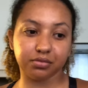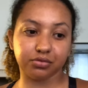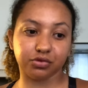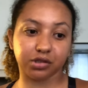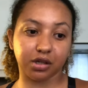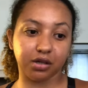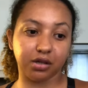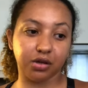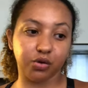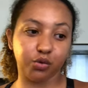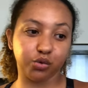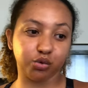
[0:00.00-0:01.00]
não sei,
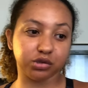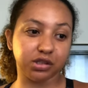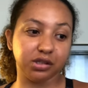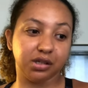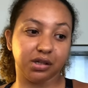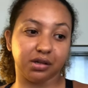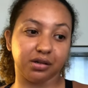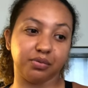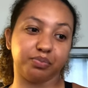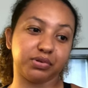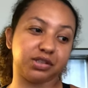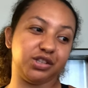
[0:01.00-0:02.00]
eu estou a sentir que
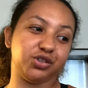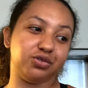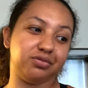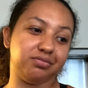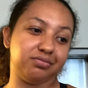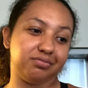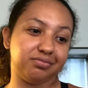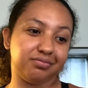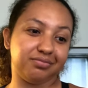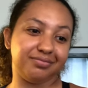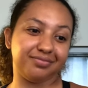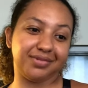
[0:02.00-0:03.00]
preciso
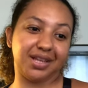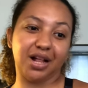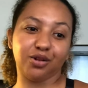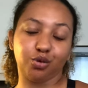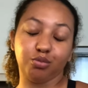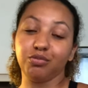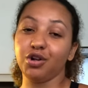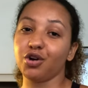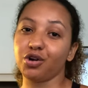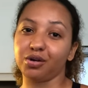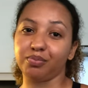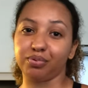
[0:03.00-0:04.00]
de algo
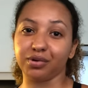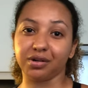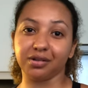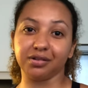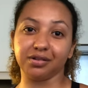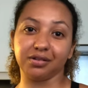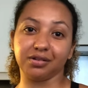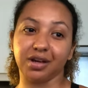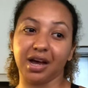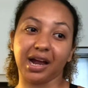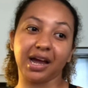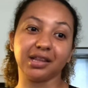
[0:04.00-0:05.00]
melhor, porque
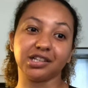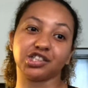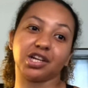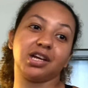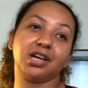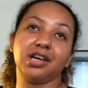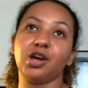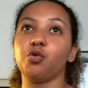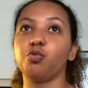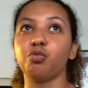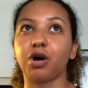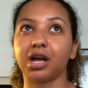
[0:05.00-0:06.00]
aquela já é
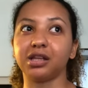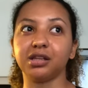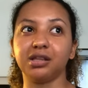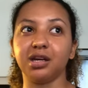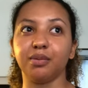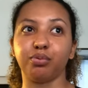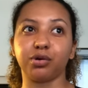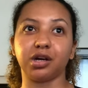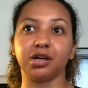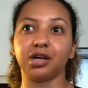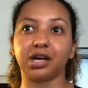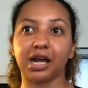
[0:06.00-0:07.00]
um bocado antiga, porque
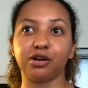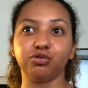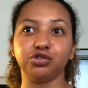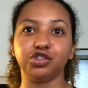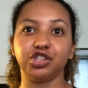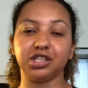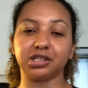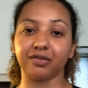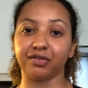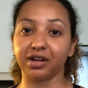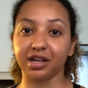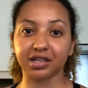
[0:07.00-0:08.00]
a Canon
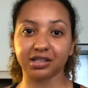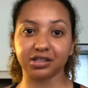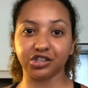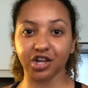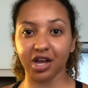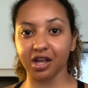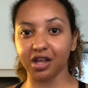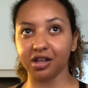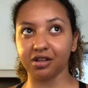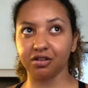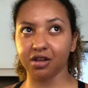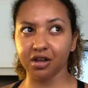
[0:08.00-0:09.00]
G7X já é,